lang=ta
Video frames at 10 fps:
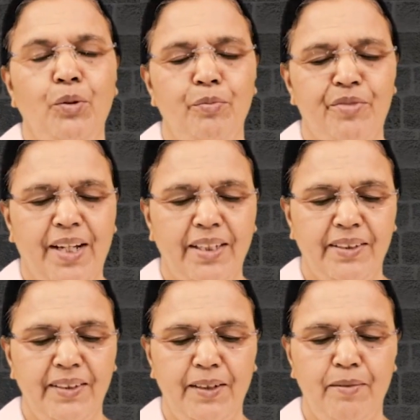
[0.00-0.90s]
ஓம்
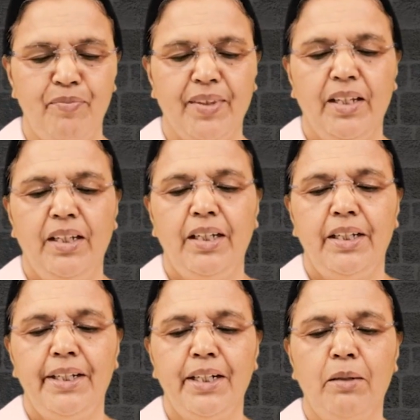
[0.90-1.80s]
சாந்தி
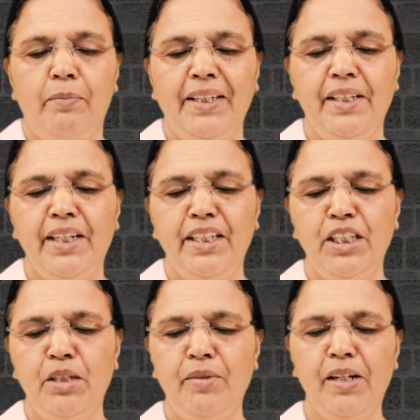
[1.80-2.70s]
இங்கு
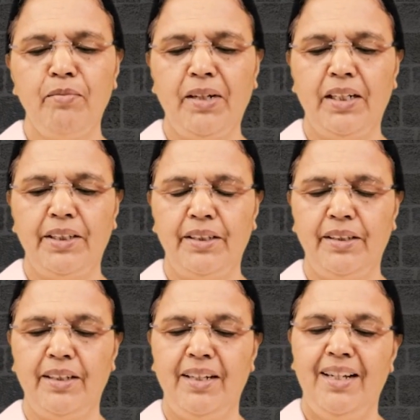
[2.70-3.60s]
பதினைந்து நிமிடம் அல்லது
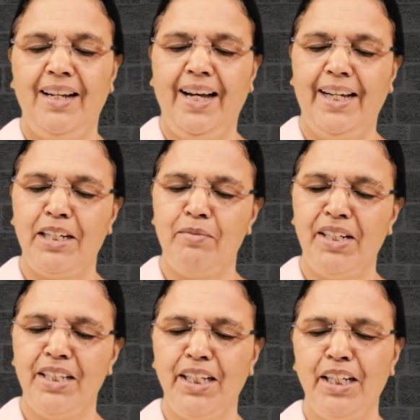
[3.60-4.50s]
அரை
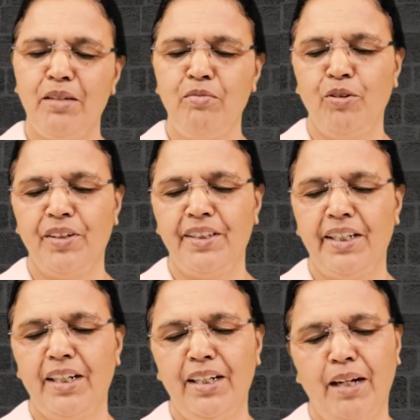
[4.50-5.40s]
மணி நேரம்
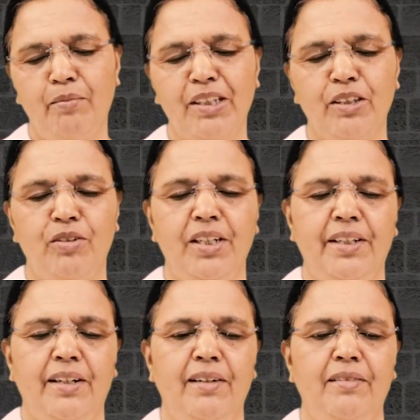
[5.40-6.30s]
குழந்தைகள்
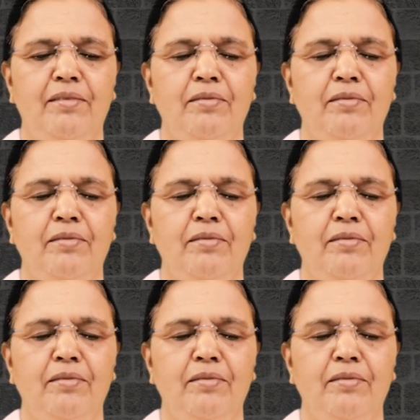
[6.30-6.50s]
அமர்ந்துள்ளீர்கள்